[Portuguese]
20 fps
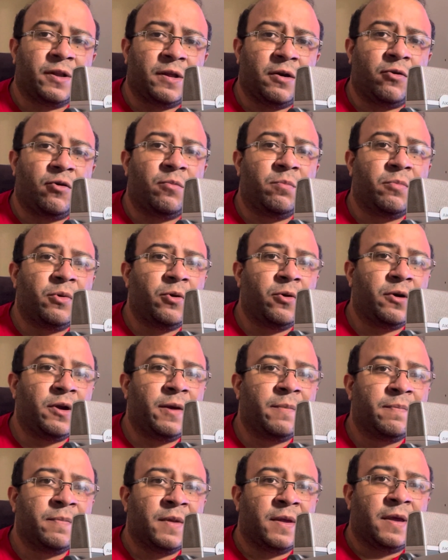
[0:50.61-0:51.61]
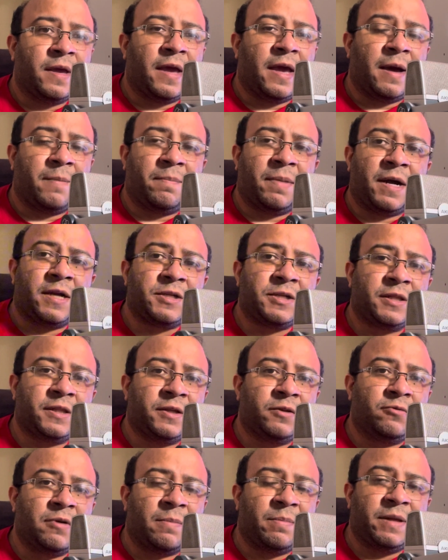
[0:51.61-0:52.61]
Né? O home broker é a parte
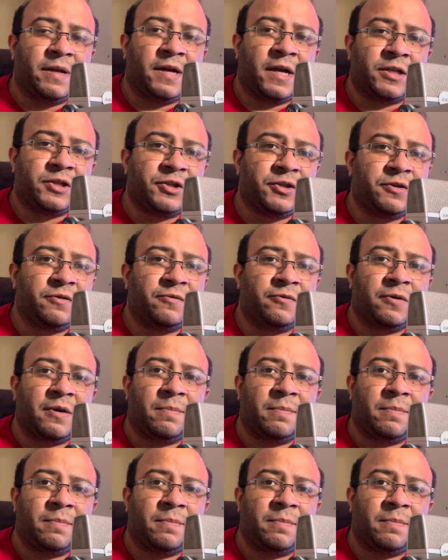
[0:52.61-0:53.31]
ali do aplicativo,